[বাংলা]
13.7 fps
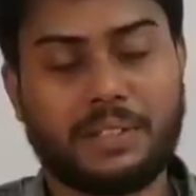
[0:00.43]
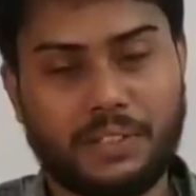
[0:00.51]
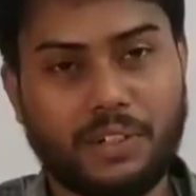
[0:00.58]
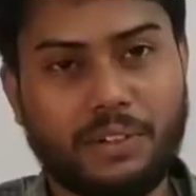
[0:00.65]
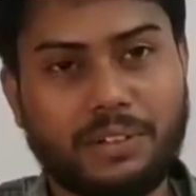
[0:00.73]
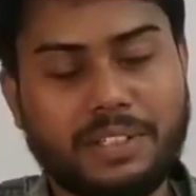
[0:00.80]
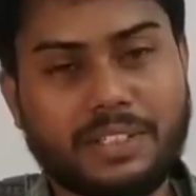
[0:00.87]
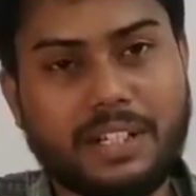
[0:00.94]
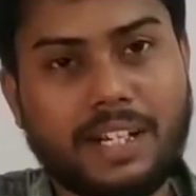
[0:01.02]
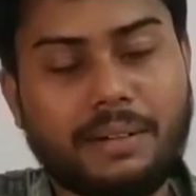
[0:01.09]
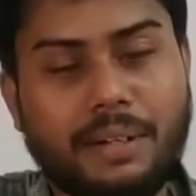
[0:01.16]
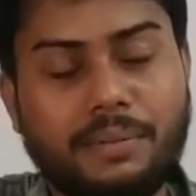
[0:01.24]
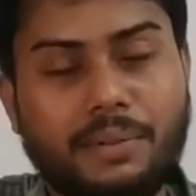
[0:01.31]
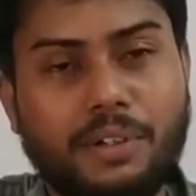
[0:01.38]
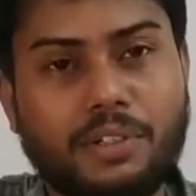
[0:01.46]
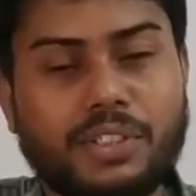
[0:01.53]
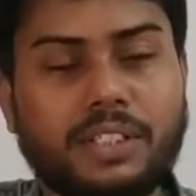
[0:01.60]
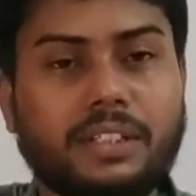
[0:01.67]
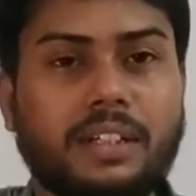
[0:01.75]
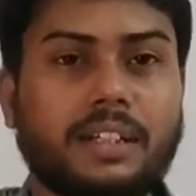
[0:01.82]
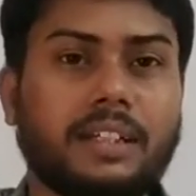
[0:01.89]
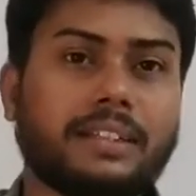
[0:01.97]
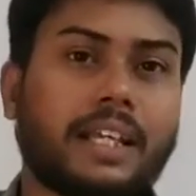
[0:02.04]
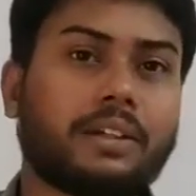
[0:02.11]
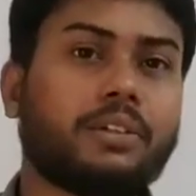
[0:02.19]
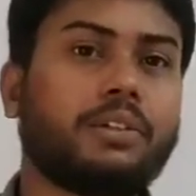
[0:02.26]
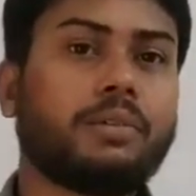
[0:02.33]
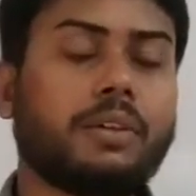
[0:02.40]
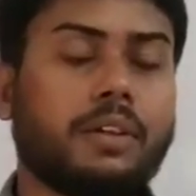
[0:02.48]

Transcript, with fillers: সকলকে সালাম আমি মহাসেন দেখো